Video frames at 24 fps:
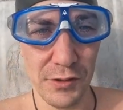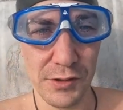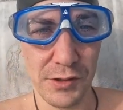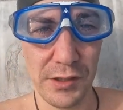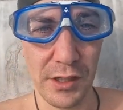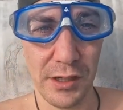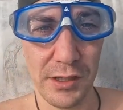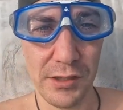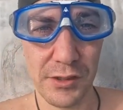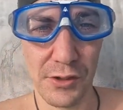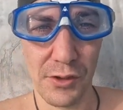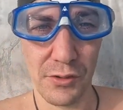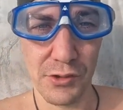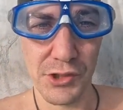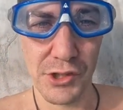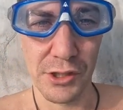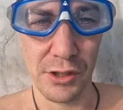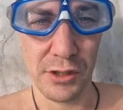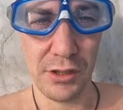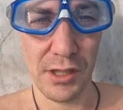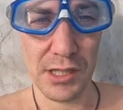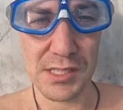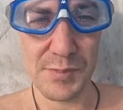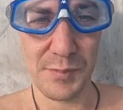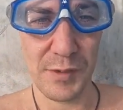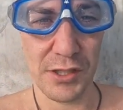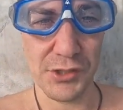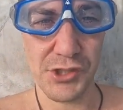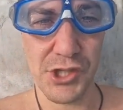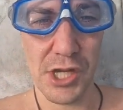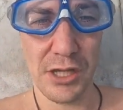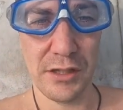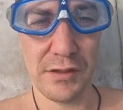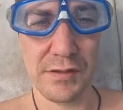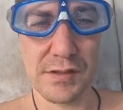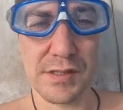от тренировочных пласт
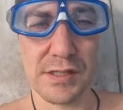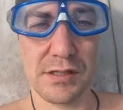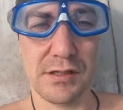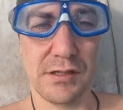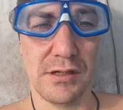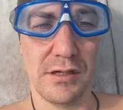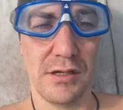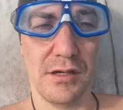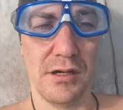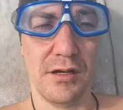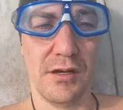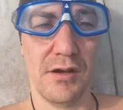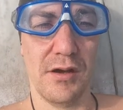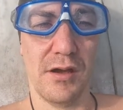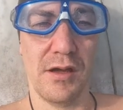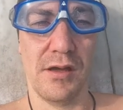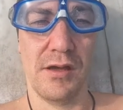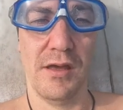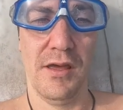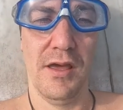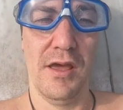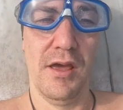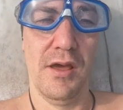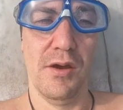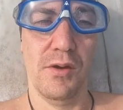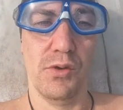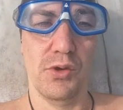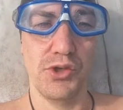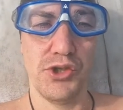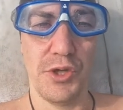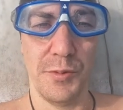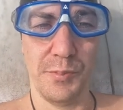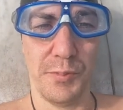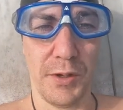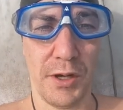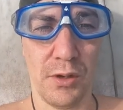Молчанос э,
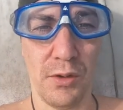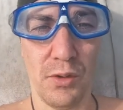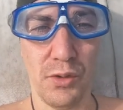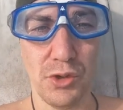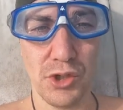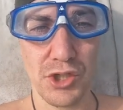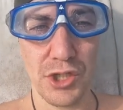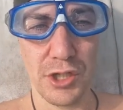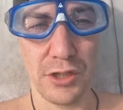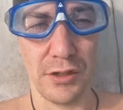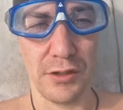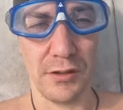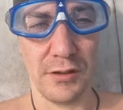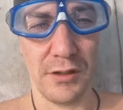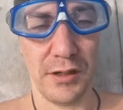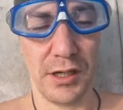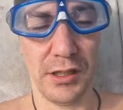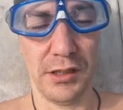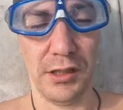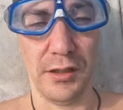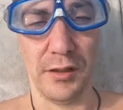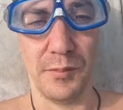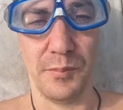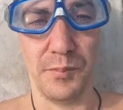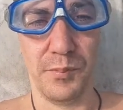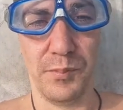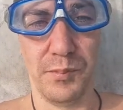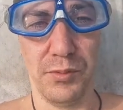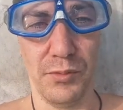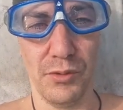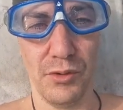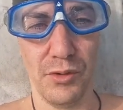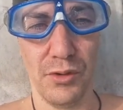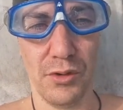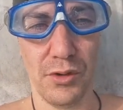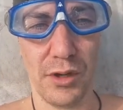очень похожи, они
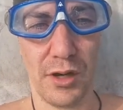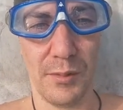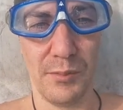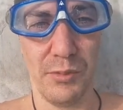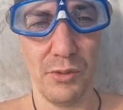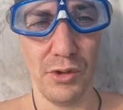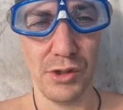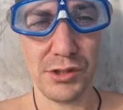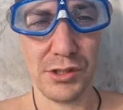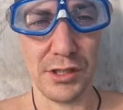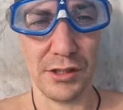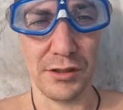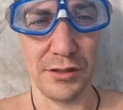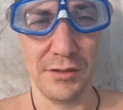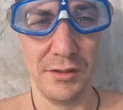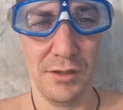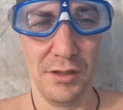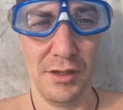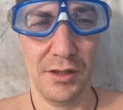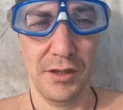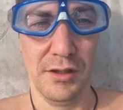по работе,